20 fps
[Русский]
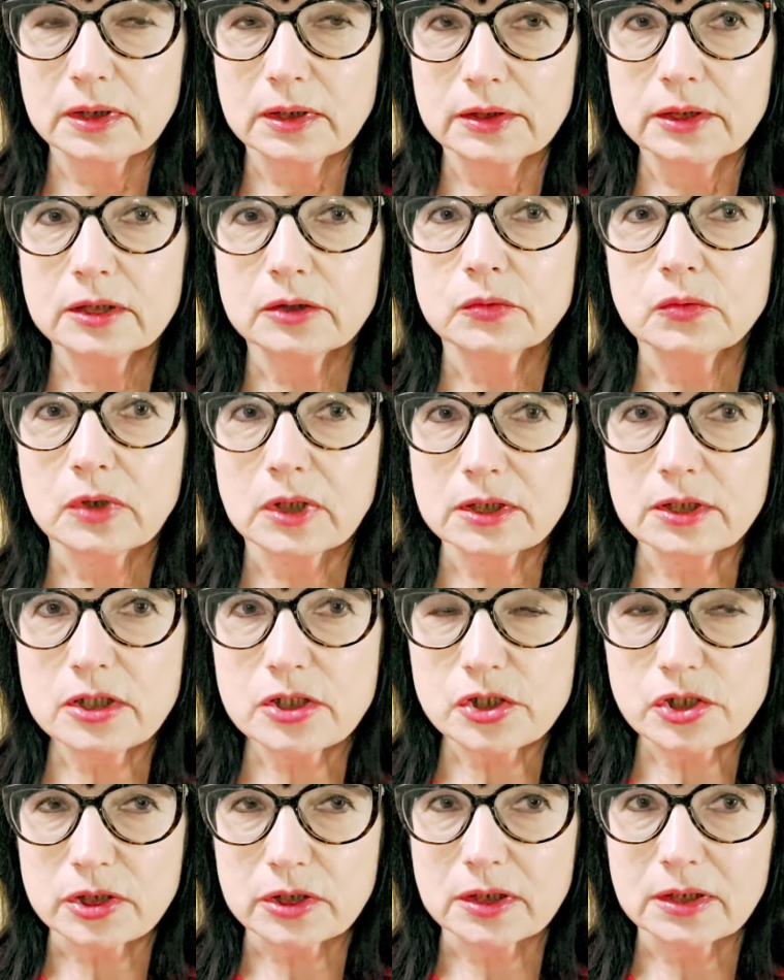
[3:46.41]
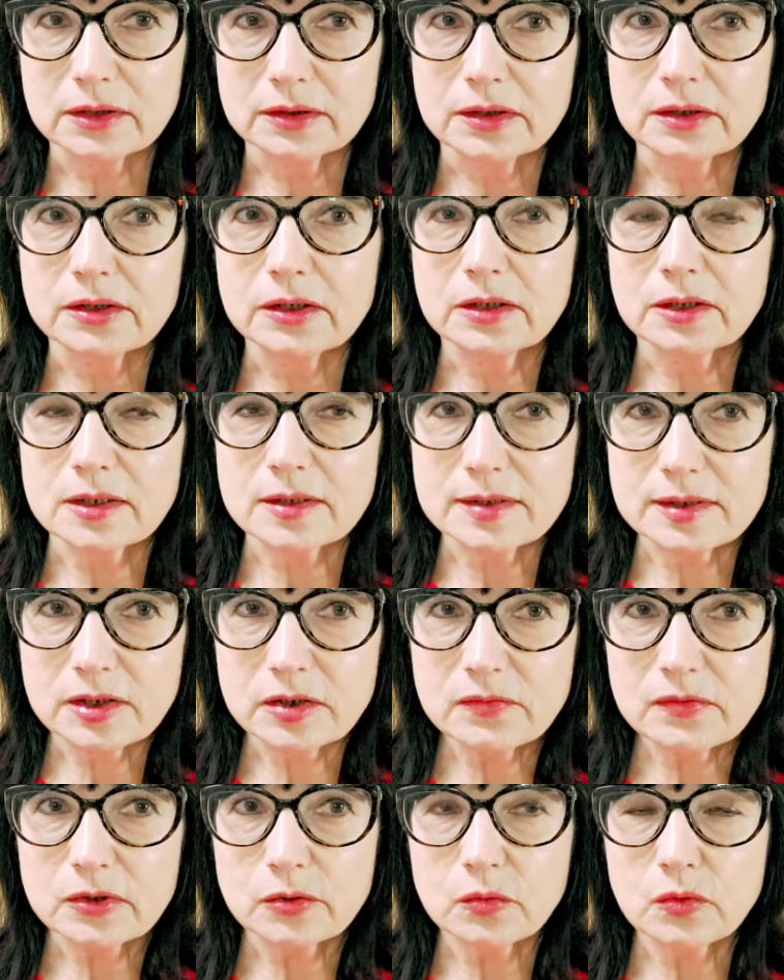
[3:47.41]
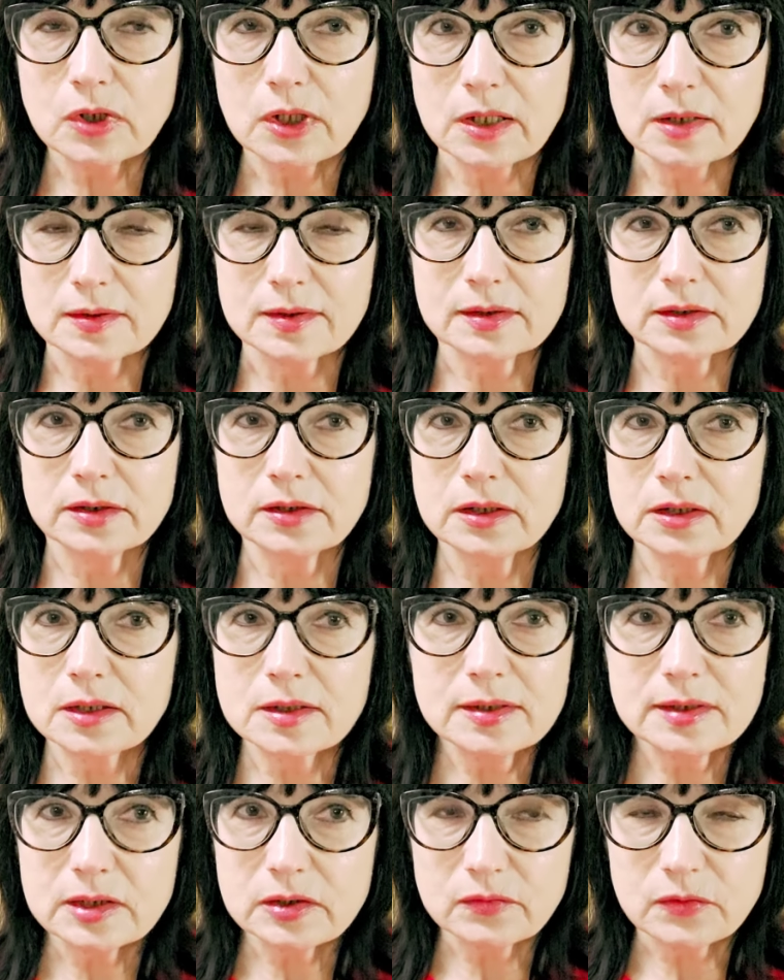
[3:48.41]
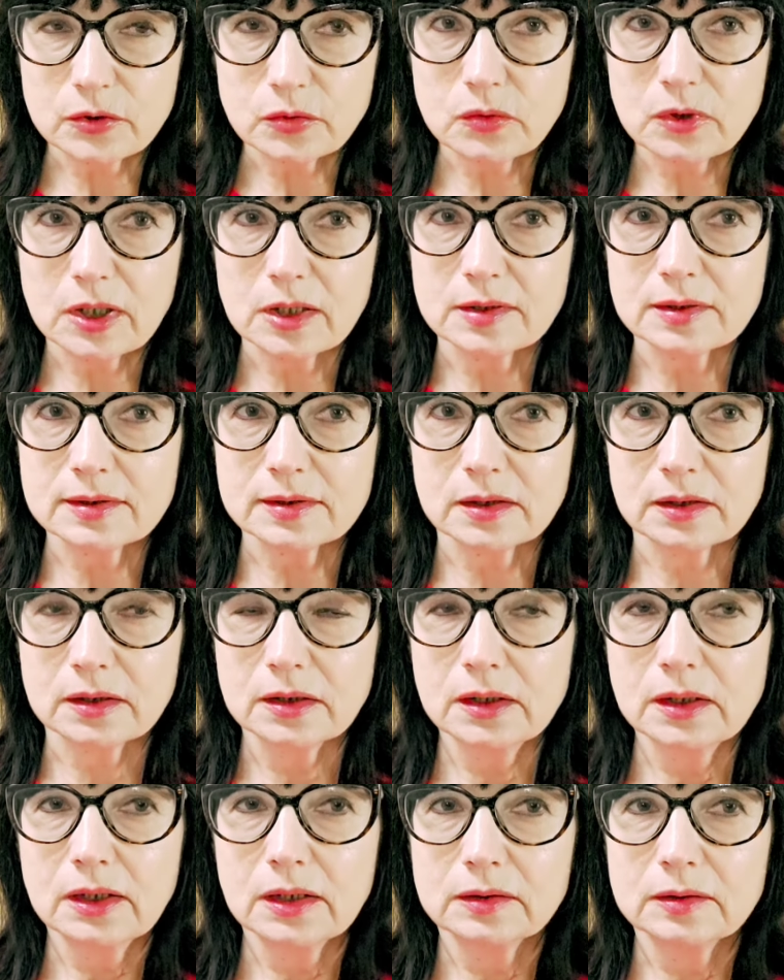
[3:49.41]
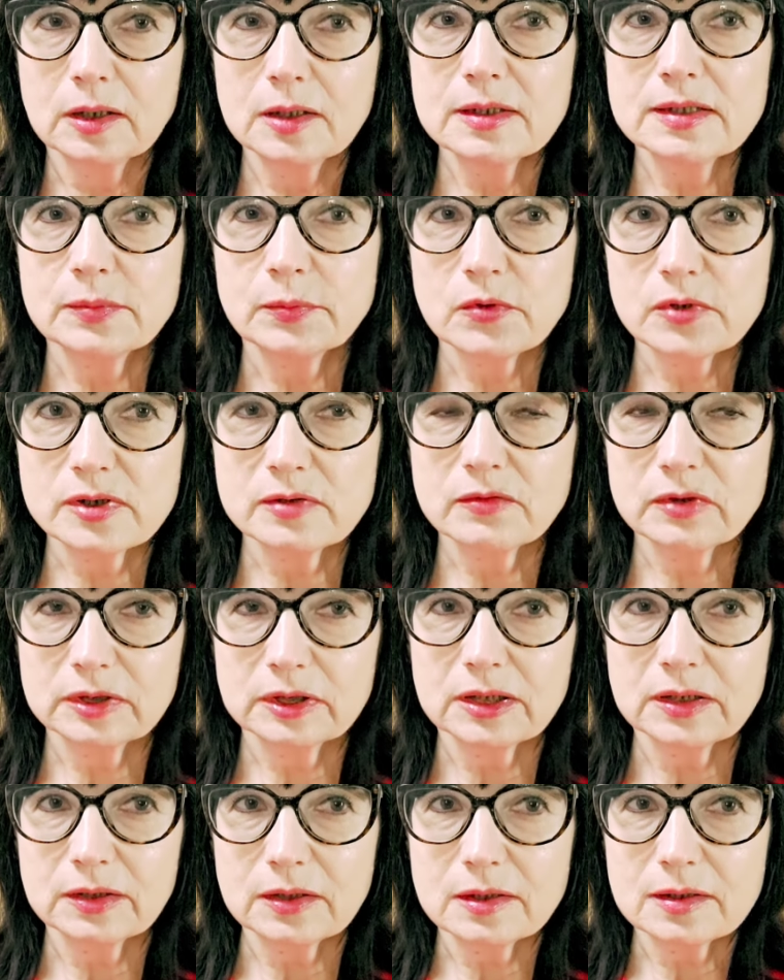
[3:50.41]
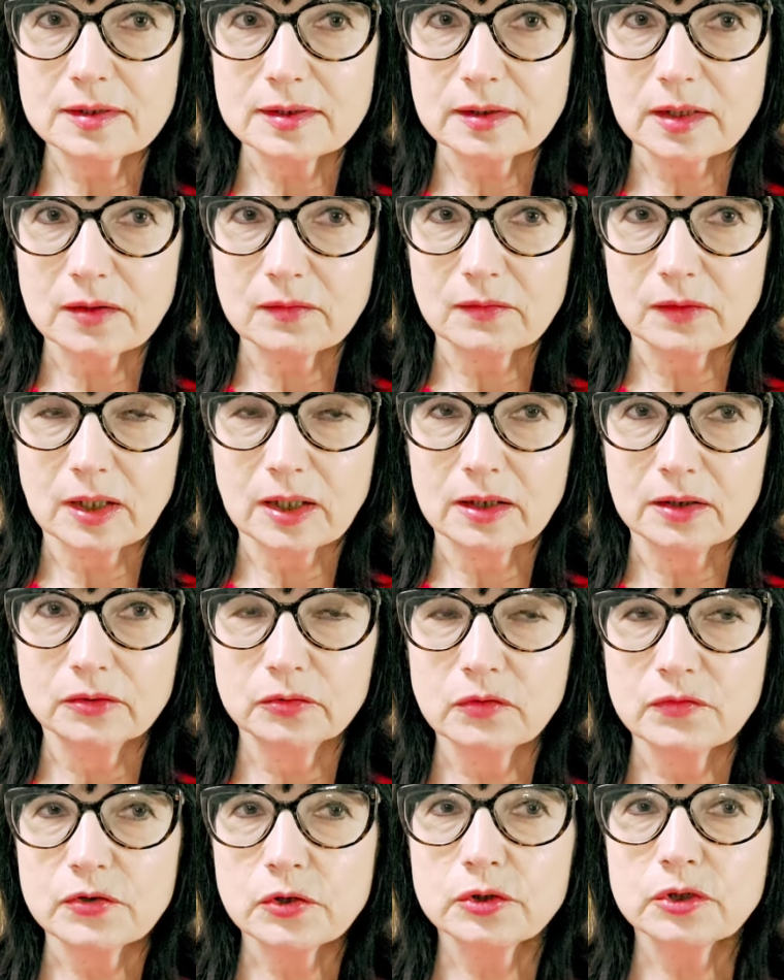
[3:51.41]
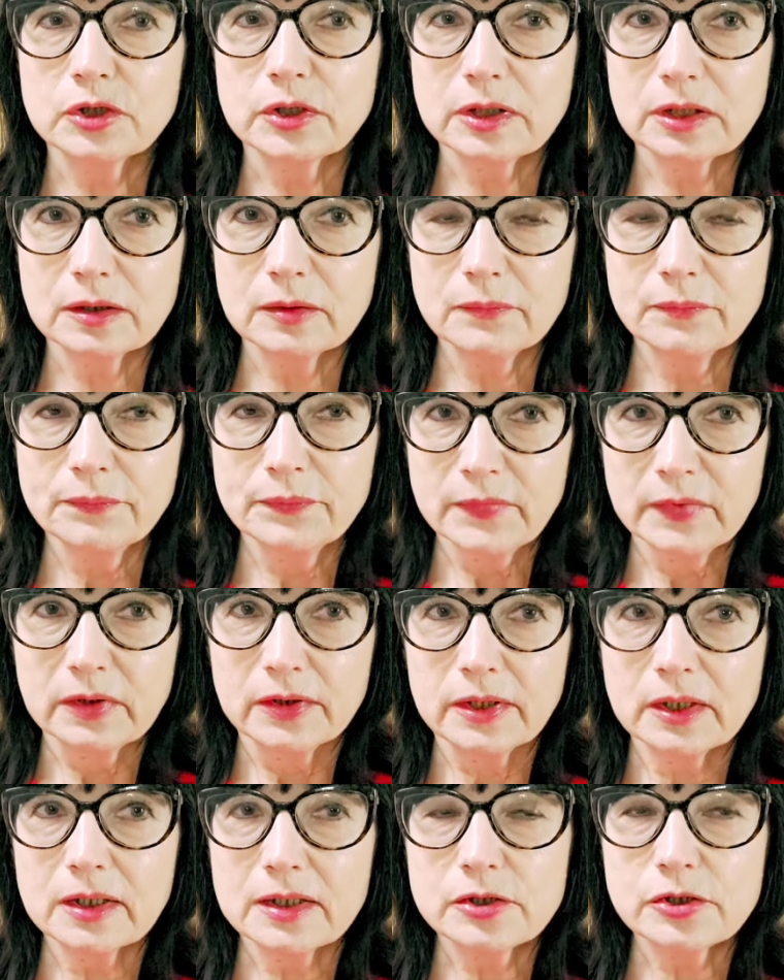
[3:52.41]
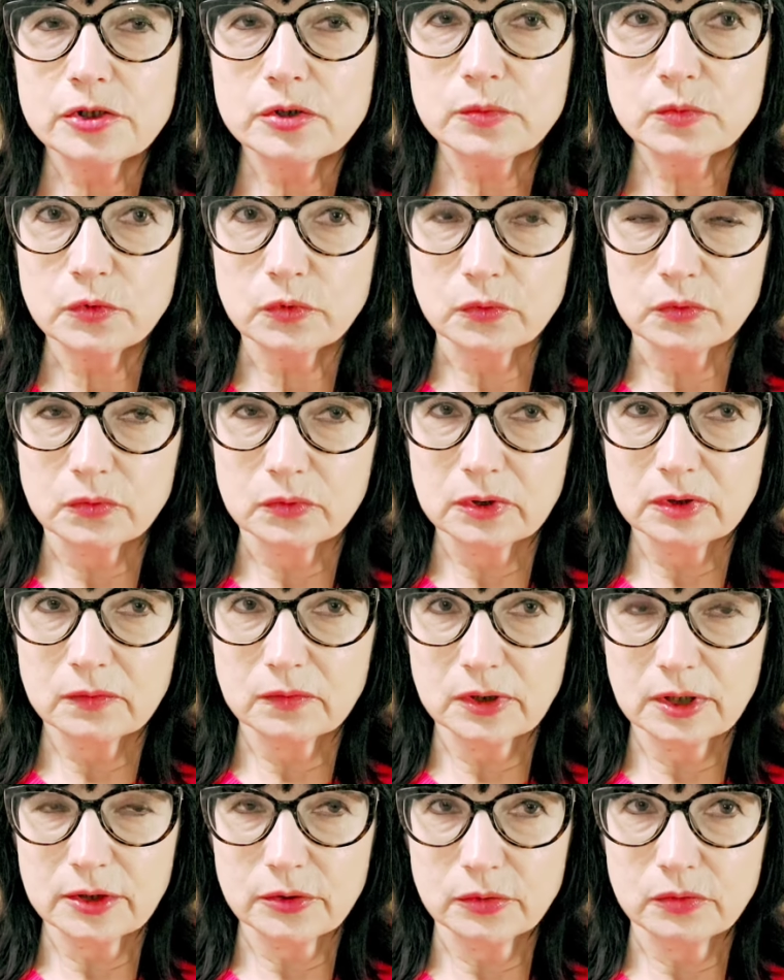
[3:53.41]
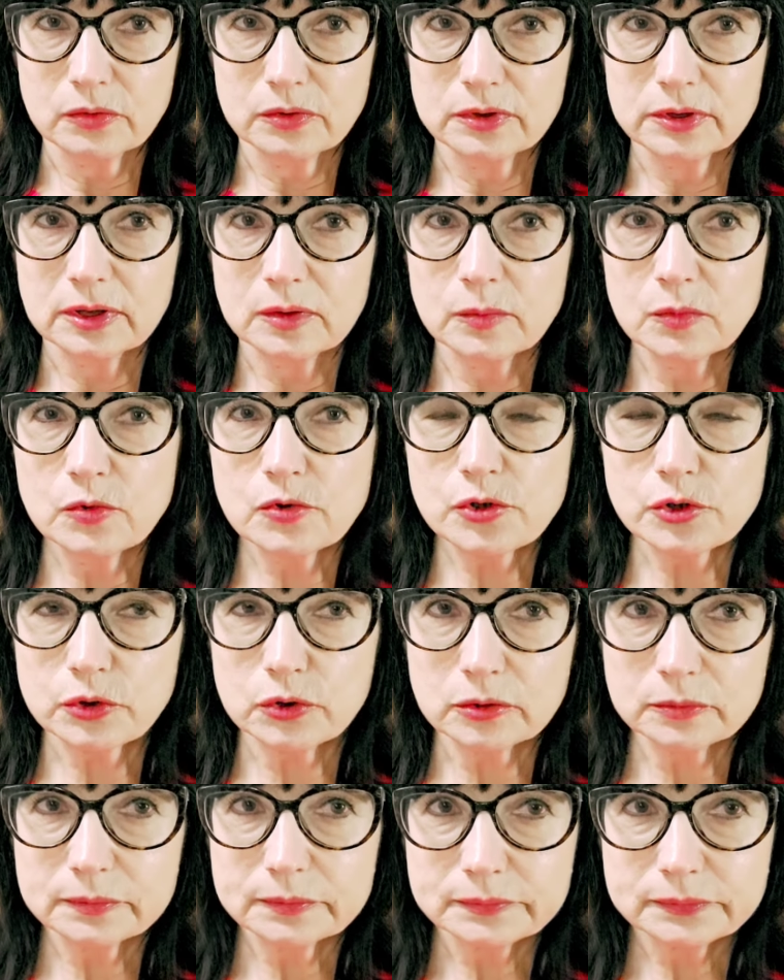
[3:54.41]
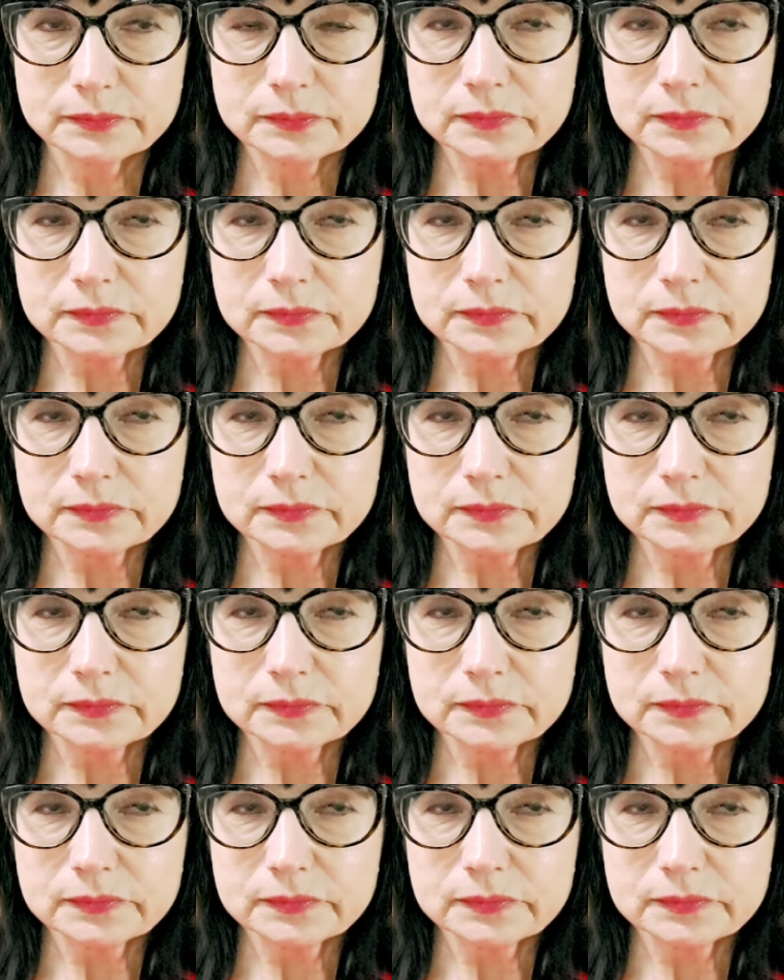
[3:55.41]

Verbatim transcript: Не, ну, конечно, это некрасиво ругаться, некрасиво ругаться, да, использовать такие слова. Но все-таки я к чему говорю? К тому, что